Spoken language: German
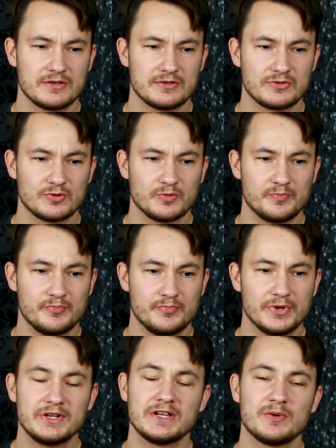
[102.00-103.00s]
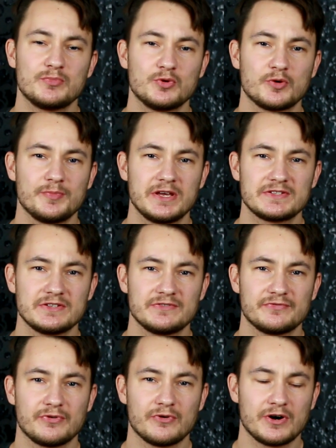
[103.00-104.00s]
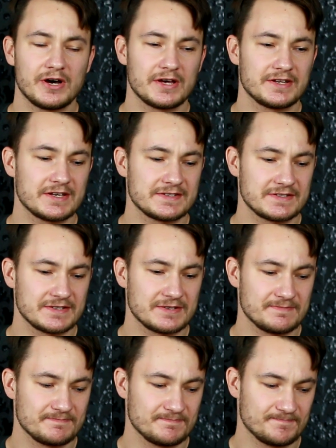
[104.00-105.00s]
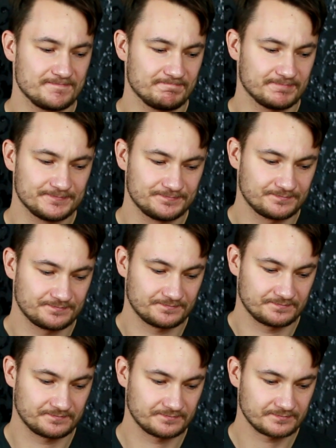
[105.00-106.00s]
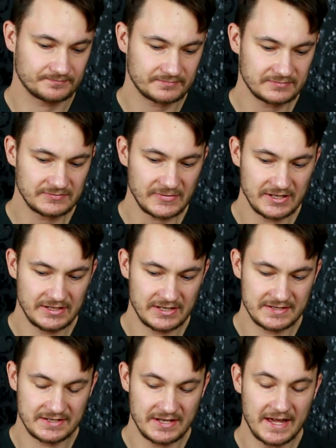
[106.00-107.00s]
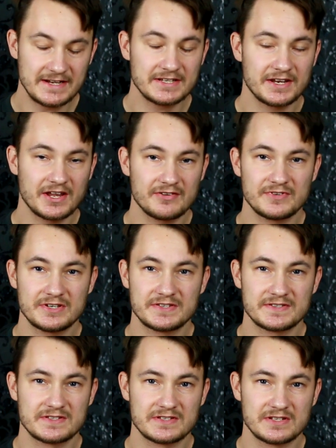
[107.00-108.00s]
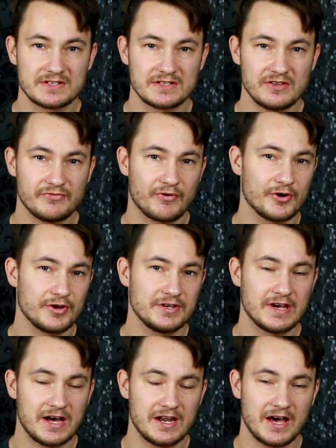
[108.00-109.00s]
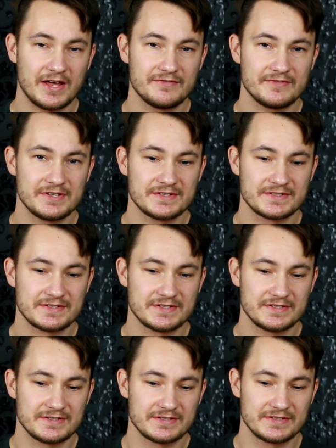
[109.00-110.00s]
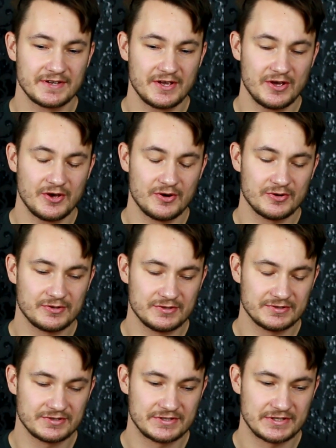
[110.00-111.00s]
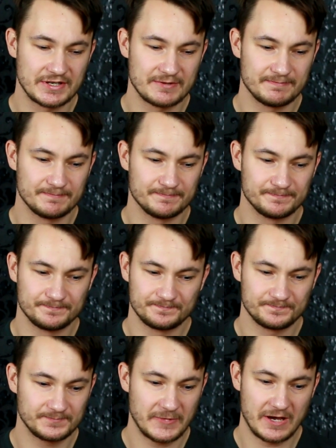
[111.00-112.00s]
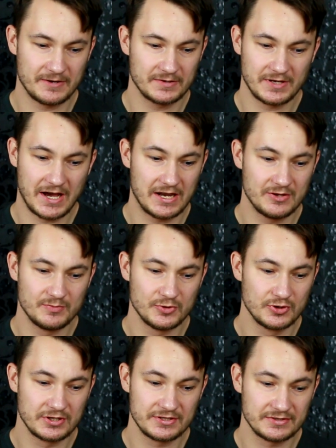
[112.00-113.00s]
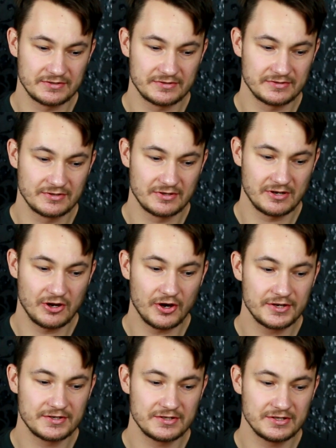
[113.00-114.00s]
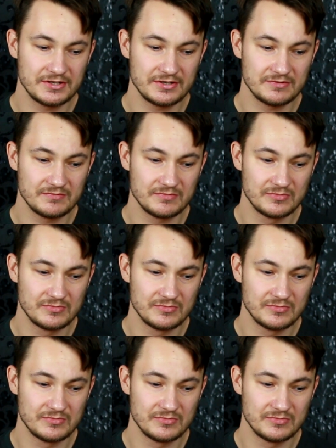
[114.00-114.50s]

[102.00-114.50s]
so bilderbuchmäßig vor, dass, ähm, dass die Eltern anwesend sind, die Freunde alle anwesend sind und ähm, ja, alle möglichen Leute, die